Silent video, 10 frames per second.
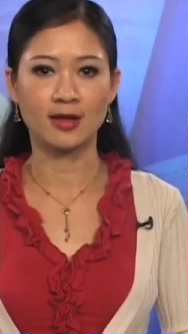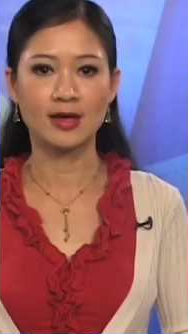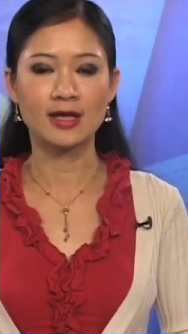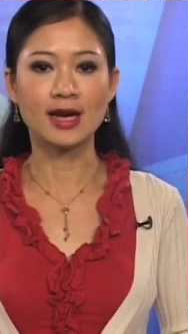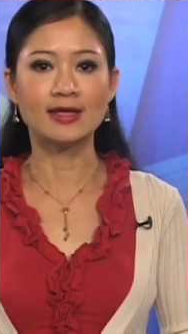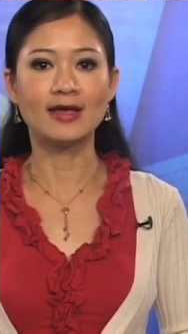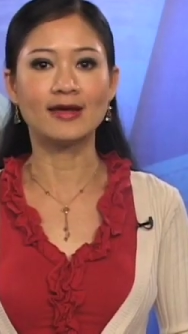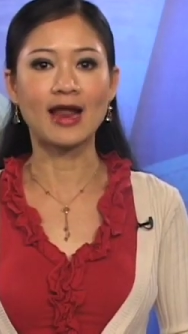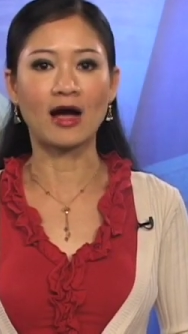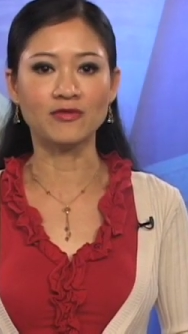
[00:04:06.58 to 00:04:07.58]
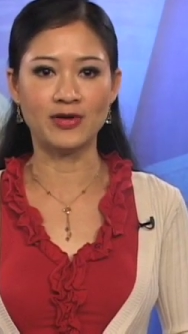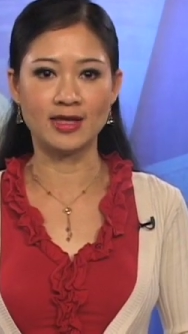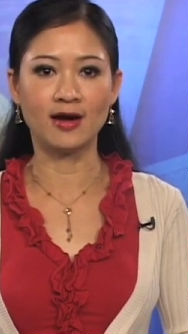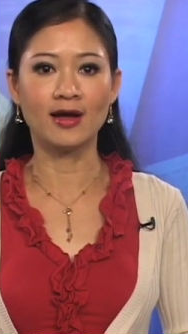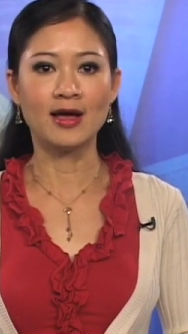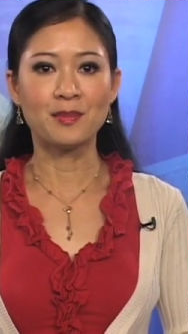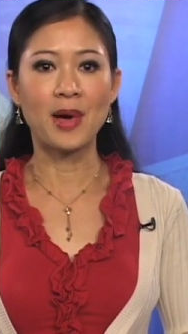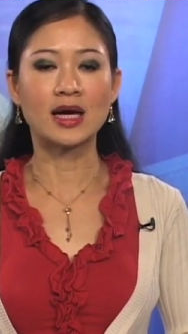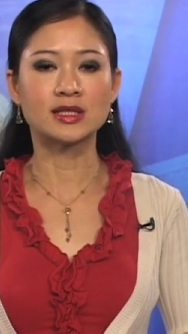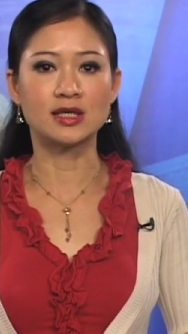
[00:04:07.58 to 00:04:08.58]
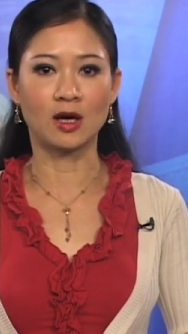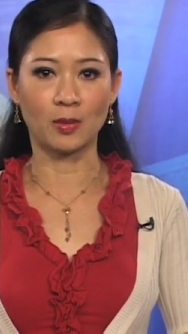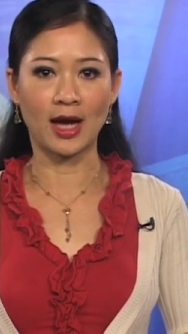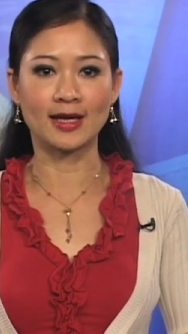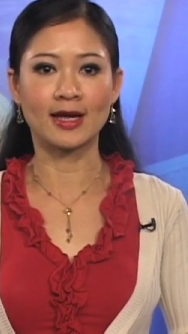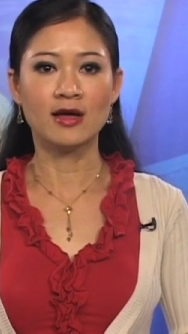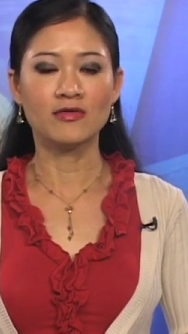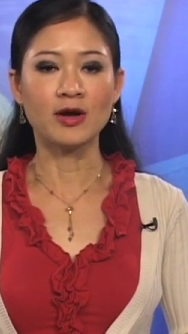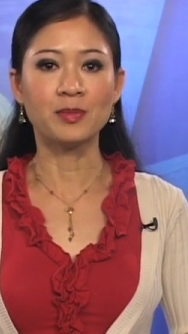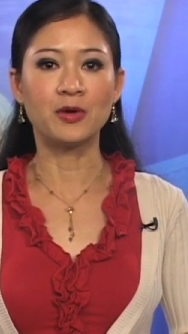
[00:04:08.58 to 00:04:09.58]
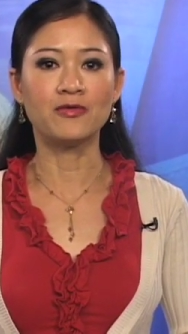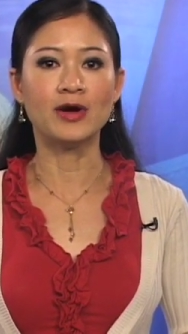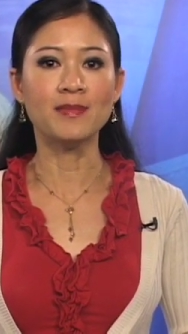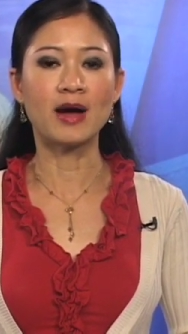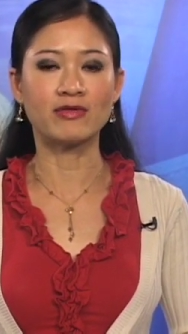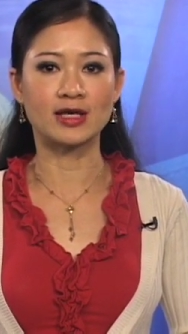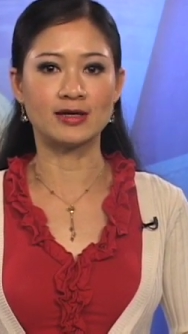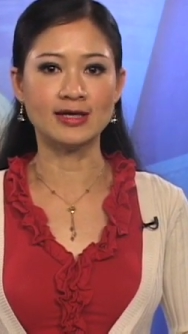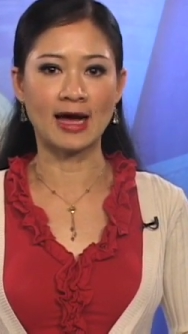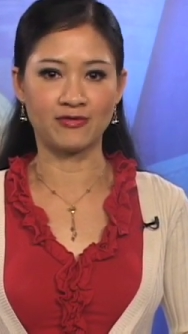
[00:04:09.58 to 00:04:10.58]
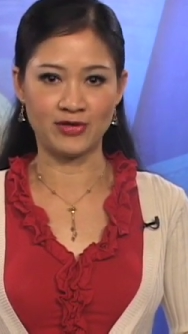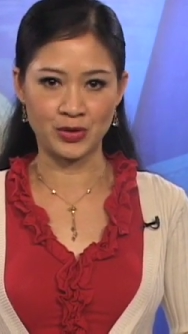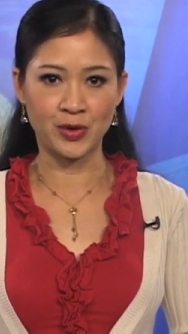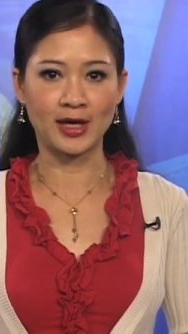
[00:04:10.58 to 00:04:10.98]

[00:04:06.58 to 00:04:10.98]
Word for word: Đại diện Đảng Vì Dân, bà Trịnh Ngọc Anh phát biểu với Ban Việt ngữ Đài VOA.